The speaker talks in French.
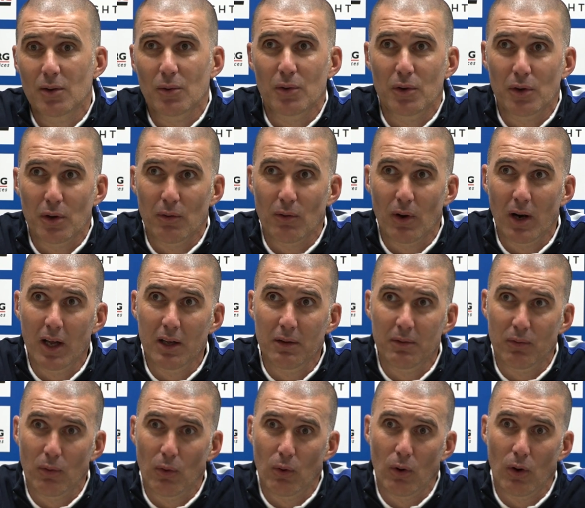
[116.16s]
Donc euh, voilà, il
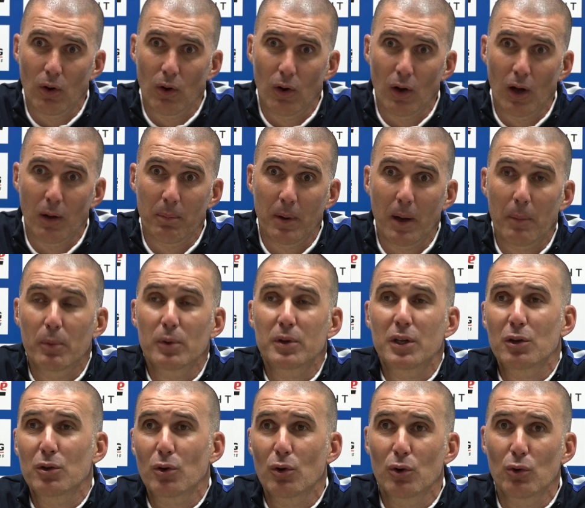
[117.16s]
faut, euh, à part
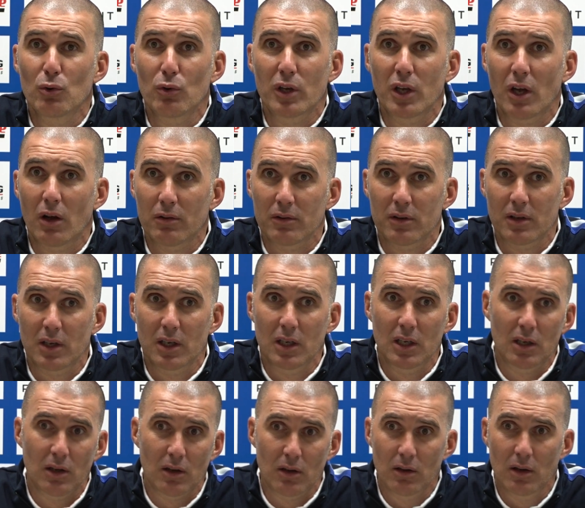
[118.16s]
peut-être Yo qui est
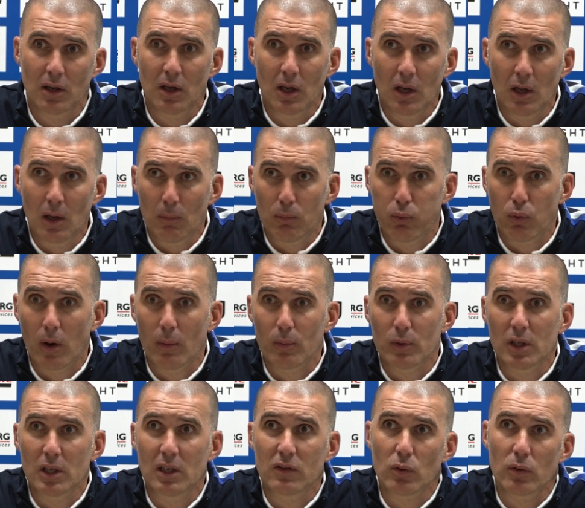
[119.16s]
rentré pour
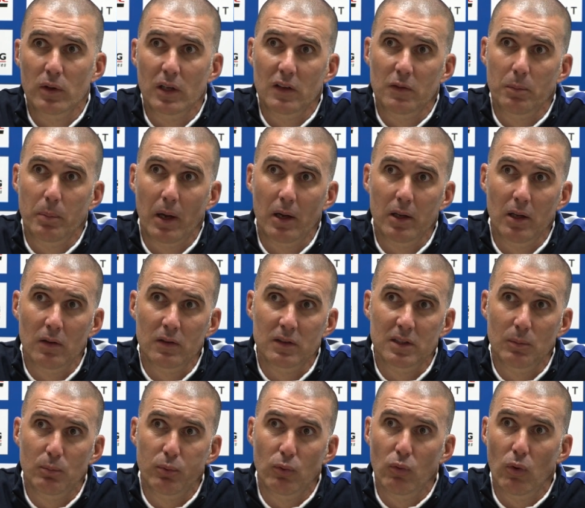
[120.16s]
amener de son
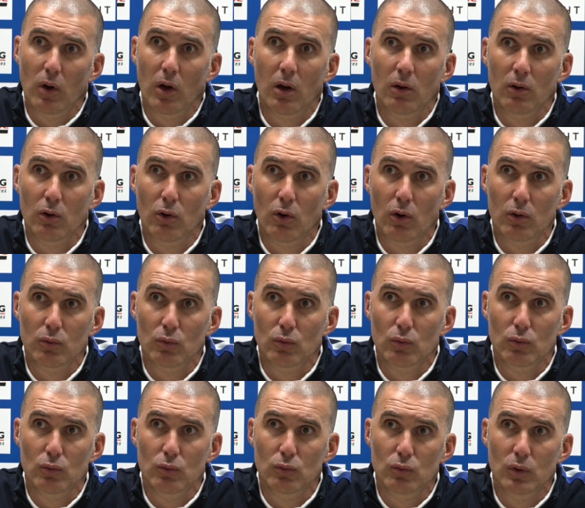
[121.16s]
expérience et pouvoir encore
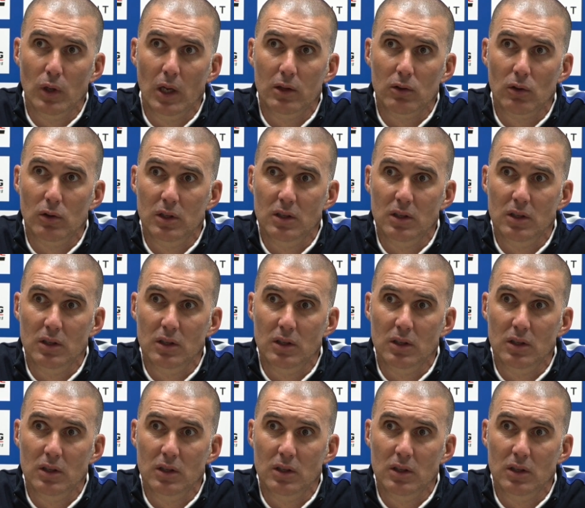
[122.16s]
nous, être